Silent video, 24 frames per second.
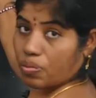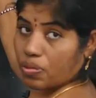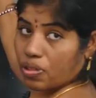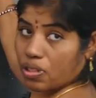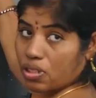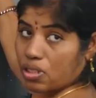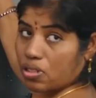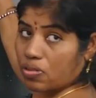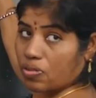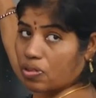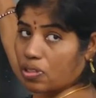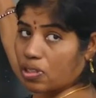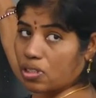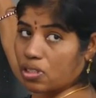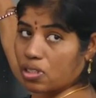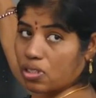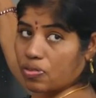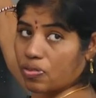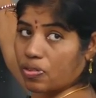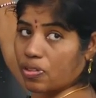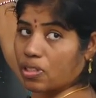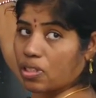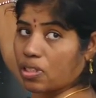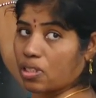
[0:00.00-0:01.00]
ప్లస్ వై
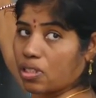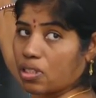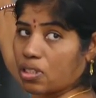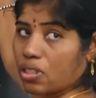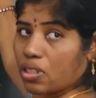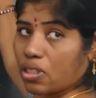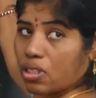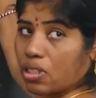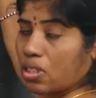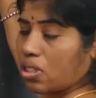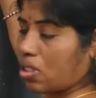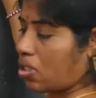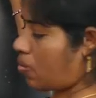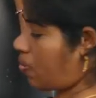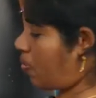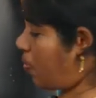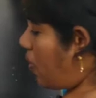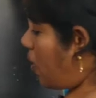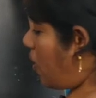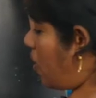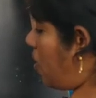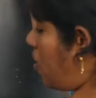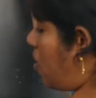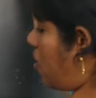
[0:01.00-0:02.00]
స్క్వేర్
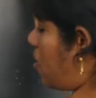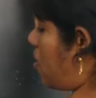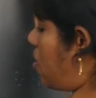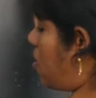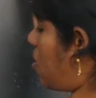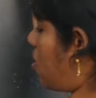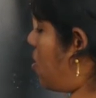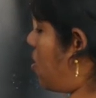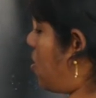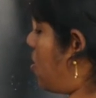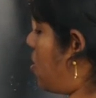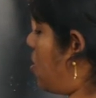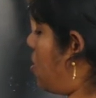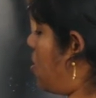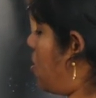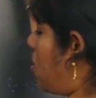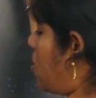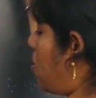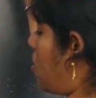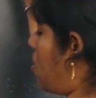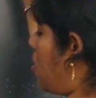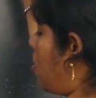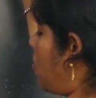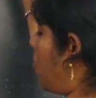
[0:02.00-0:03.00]
మైనస్
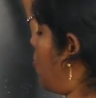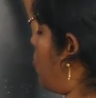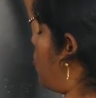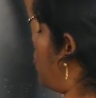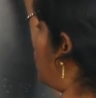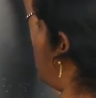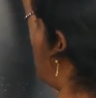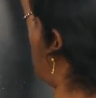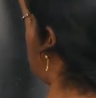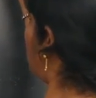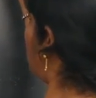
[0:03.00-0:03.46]
ఫోర్